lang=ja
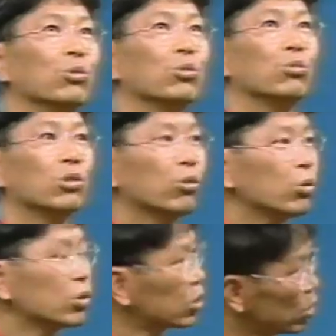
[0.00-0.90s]
うと裏
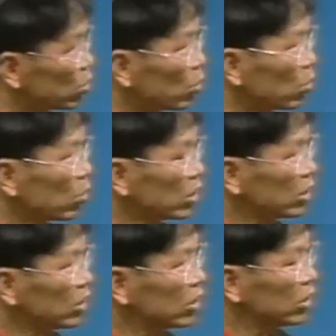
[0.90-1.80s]
声って結構
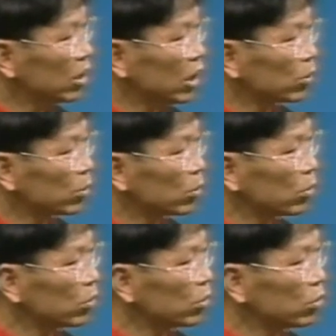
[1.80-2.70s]
あ
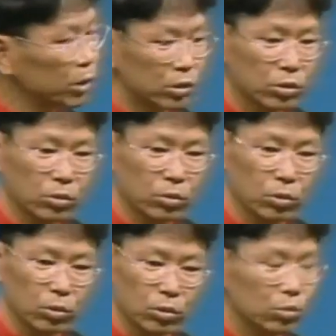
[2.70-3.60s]
の夢
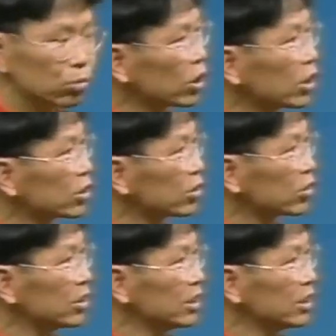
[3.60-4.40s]
人よって歌があって、ね、